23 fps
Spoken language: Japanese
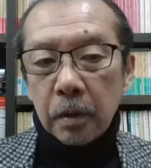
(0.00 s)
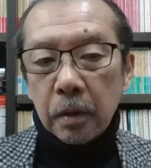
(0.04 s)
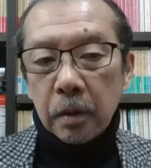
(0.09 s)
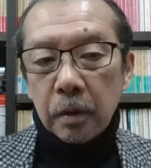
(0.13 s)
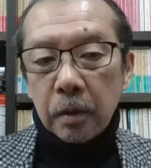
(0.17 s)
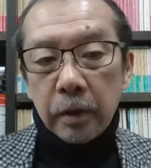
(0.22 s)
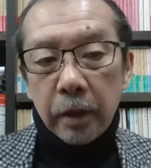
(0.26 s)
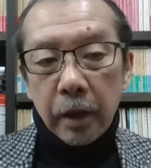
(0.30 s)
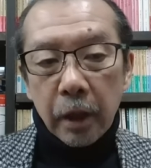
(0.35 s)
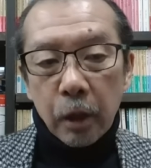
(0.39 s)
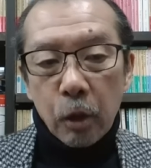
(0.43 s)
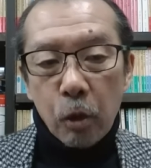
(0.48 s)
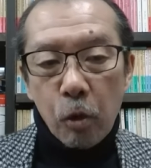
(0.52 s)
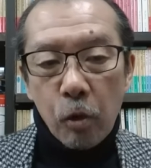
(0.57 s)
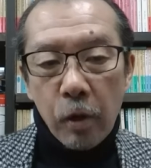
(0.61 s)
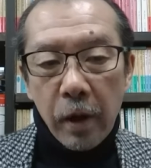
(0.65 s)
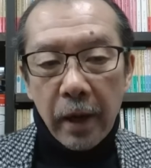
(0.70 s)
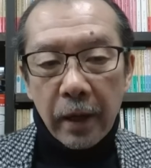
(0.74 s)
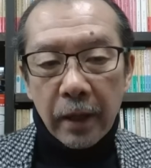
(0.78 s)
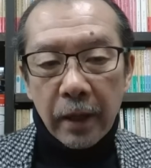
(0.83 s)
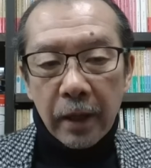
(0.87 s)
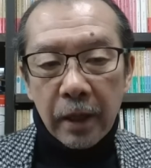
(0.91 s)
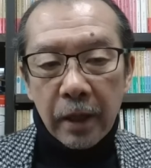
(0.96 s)
で、後
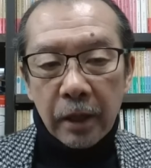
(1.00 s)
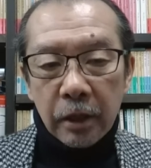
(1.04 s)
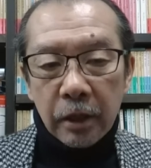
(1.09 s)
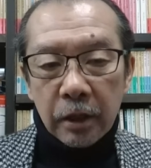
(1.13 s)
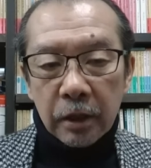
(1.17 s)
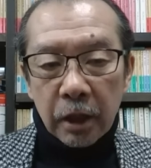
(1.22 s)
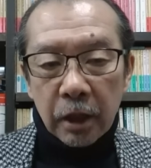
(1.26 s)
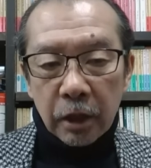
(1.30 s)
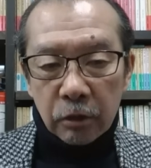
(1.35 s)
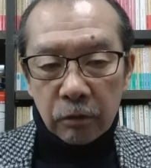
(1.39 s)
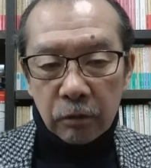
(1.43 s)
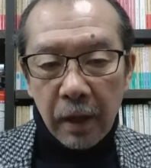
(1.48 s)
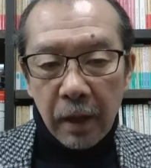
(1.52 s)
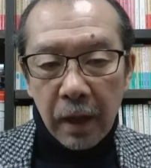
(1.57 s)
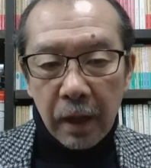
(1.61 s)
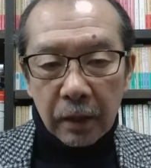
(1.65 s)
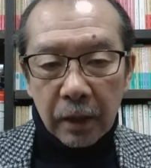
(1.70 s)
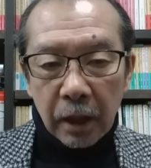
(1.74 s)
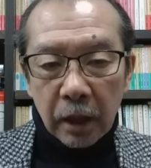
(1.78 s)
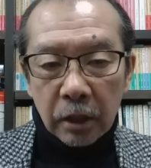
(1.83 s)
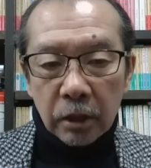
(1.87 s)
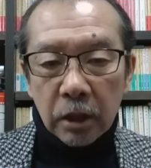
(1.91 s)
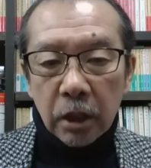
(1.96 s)
輩芸人たちは
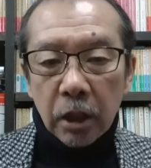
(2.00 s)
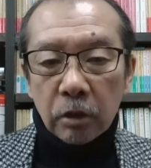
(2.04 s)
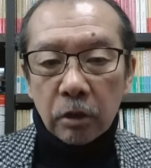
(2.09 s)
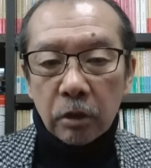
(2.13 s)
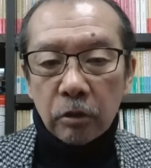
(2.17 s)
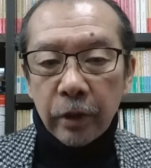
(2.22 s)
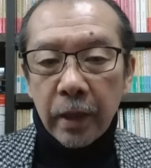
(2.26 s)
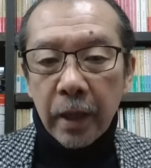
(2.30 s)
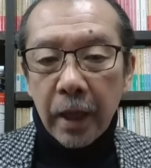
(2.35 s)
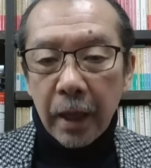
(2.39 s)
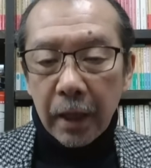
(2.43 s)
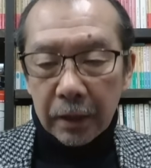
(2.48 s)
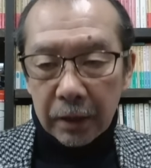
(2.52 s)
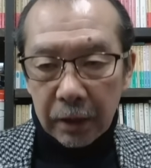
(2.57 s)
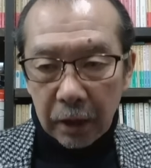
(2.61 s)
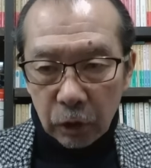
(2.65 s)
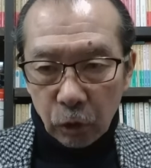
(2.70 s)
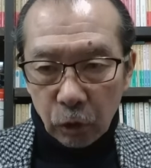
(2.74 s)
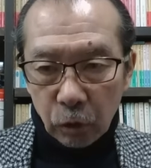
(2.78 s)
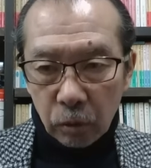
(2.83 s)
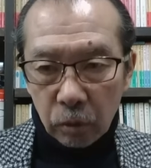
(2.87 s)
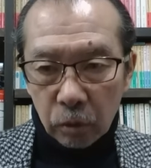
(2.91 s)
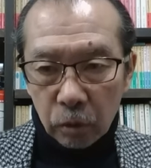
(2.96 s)
助けてくれなかった
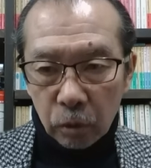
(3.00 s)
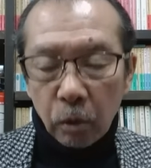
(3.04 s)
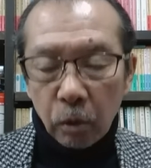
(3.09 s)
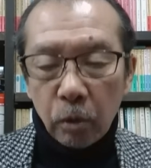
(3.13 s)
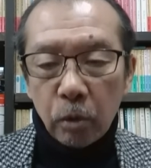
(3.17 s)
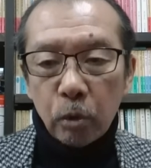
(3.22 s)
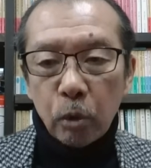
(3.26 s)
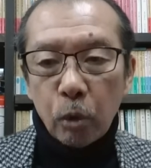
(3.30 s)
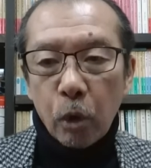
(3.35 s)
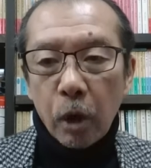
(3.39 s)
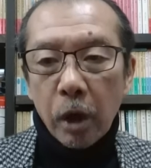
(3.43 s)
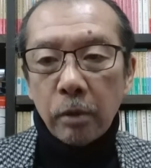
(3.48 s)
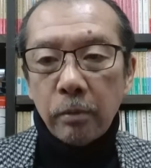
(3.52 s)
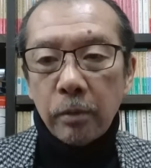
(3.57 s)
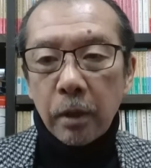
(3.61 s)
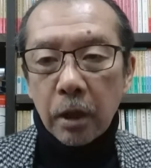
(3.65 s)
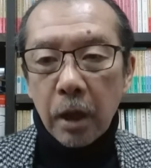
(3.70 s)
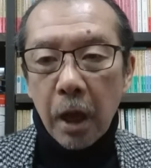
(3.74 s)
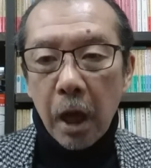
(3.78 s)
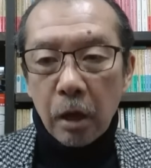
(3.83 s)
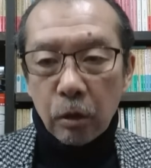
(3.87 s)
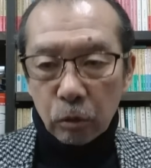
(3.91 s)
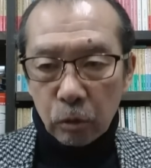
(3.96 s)
と。そういうトラウマ
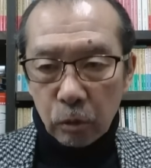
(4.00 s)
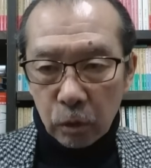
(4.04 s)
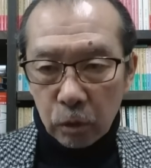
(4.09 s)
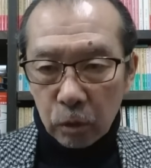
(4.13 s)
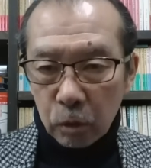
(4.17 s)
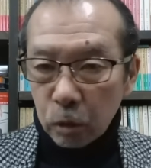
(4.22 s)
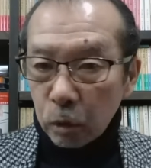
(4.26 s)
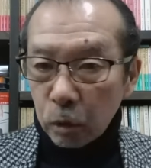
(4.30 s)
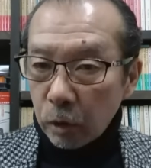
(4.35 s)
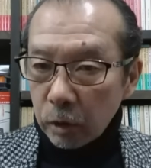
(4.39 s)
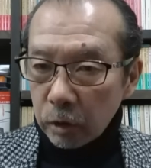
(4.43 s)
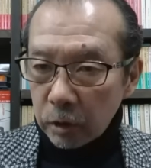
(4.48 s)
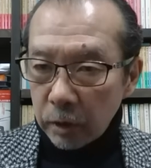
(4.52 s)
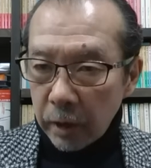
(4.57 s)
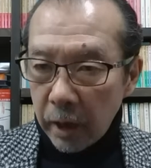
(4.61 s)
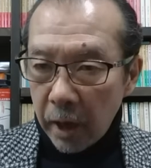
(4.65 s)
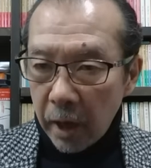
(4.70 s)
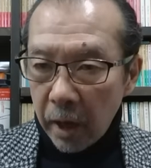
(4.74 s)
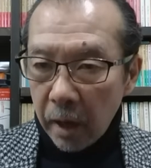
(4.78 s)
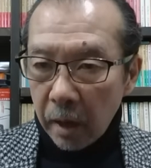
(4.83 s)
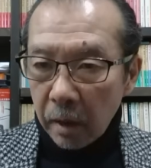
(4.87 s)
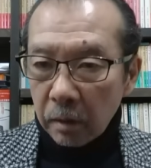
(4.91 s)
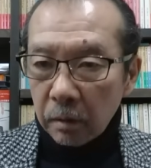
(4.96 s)
があるということです
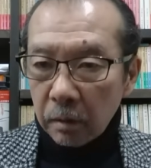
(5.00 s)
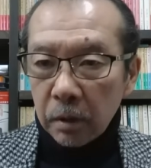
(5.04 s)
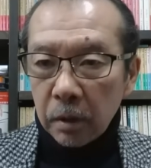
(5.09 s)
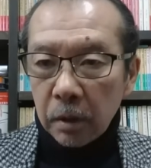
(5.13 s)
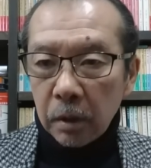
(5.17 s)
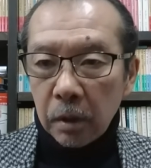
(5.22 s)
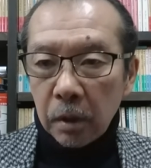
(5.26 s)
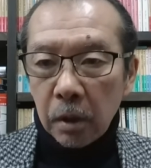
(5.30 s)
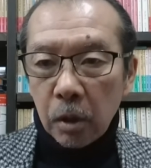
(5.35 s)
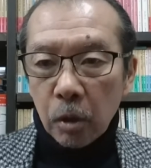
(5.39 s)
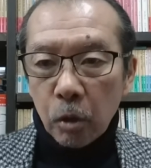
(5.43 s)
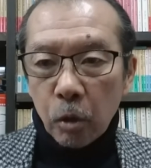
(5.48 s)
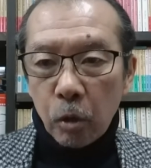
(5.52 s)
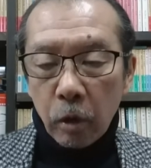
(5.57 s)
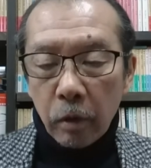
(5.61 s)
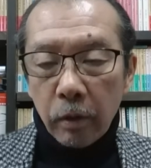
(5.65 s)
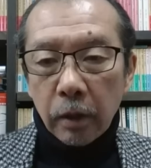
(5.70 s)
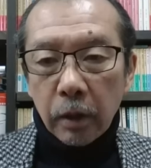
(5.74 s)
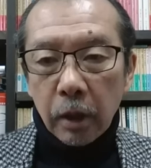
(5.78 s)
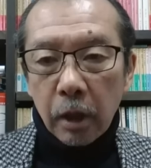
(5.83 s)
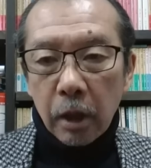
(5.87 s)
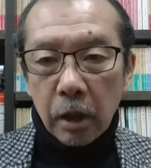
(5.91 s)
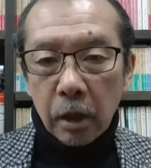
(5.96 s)
ね。これ
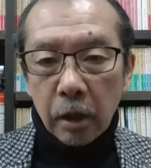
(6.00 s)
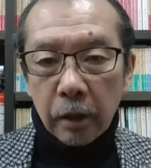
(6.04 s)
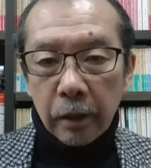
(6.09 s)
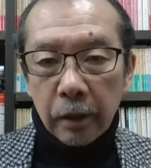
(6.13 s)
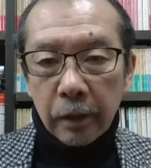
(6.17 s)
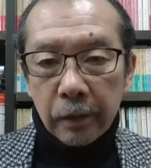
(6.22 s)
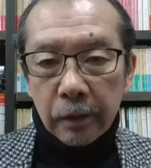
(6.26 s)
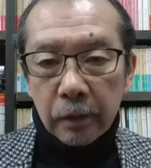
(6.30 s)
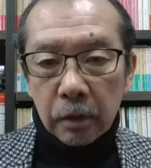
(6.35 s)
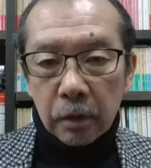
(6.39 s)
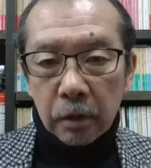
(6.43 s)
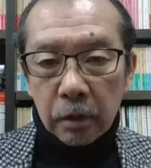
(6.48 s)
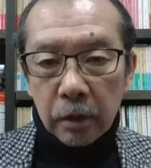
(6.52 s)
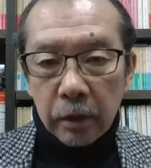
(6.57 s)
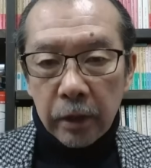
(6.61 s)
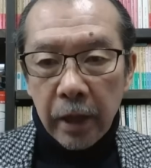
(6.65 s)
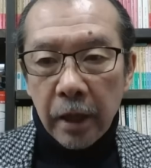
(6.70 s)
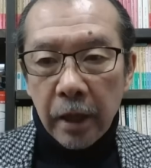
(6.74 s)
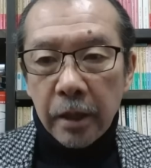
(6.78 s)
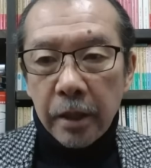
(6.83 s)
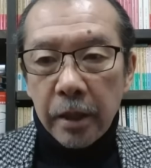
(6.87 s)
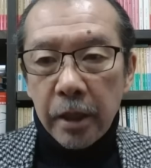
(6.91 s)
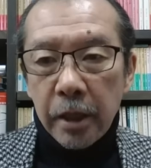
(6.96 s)
はだから、
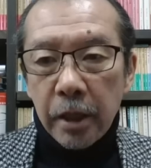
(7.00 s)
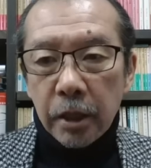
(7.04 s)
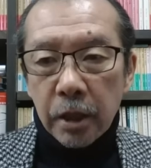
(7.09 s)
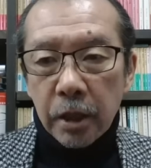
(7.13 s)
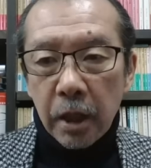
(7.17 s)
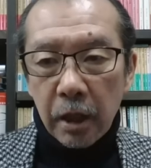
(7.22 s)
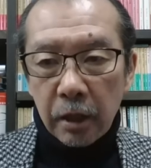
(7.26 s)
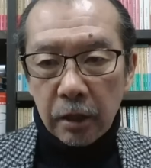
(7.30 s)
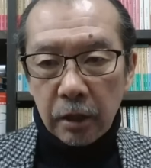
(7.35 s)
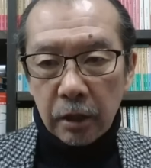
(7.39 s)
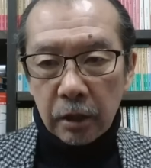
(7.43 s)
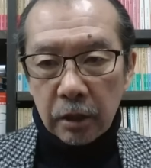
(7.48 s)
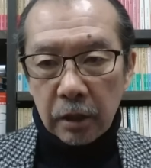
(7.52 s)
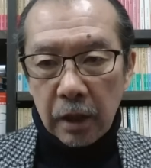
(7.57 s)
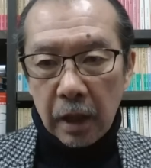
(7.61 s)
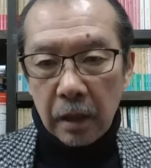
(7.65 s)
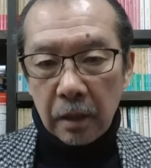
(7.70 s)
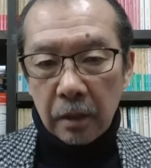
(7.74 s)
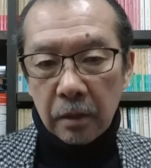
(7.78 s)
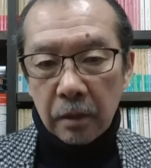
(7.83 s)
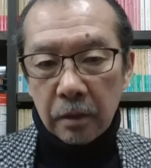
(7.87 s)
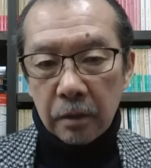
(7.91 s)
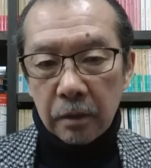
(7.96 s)
原型じゃないですか。
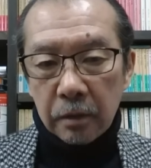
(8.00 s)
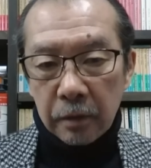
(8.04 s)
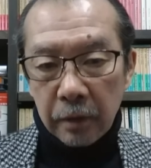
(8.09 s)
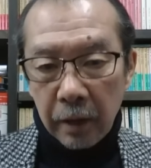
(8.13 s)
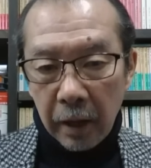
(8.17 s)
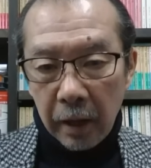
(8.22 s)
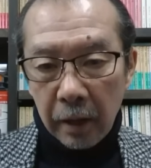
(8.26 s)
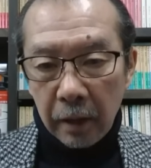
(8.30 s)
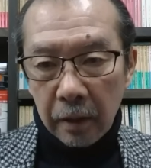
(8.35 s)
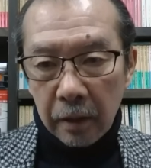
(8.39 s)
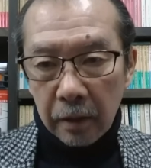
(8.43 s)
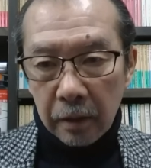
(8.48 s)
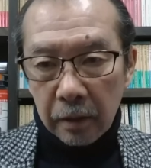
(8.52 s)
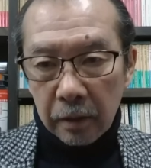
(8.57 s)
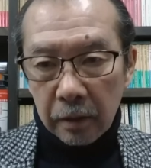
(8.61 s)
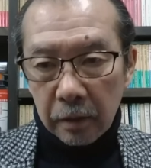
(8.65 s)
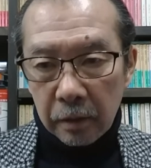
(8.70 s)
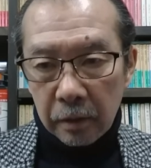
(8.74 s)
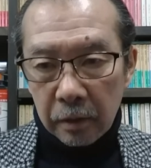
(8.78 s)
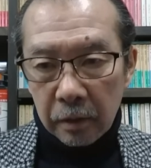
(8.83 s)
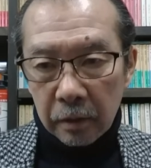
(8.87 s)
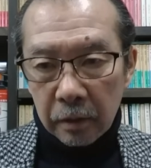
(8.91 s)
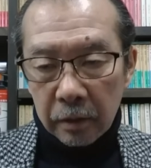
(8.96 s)
ね。
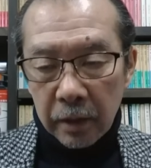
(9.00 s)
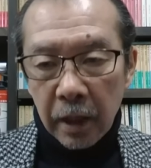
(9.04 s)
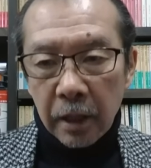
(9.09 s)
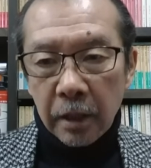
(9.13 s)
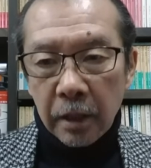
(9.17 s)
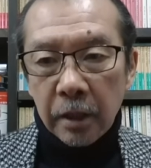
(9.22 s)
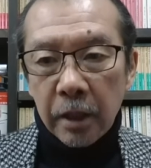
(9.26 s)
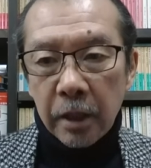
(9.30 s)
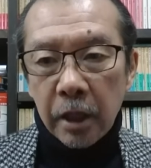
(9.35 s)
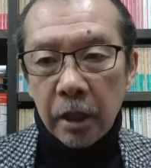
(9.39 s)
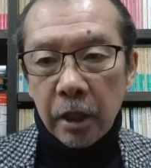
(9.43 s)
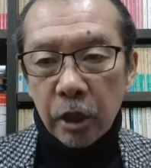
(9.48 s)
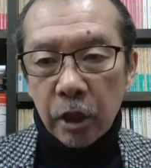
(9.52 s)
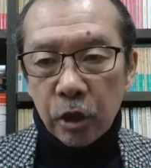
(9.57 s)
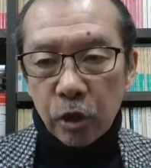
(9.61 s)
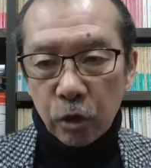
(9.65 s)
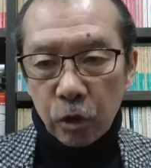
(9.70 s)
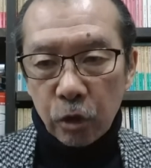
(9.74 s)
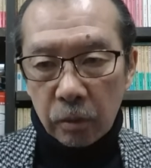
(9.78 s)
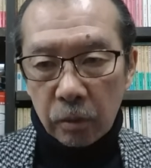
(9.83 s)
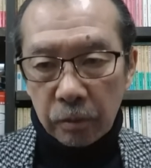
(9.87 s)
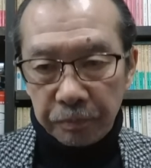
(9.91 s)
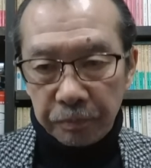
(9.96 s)
うん、原型ですよ。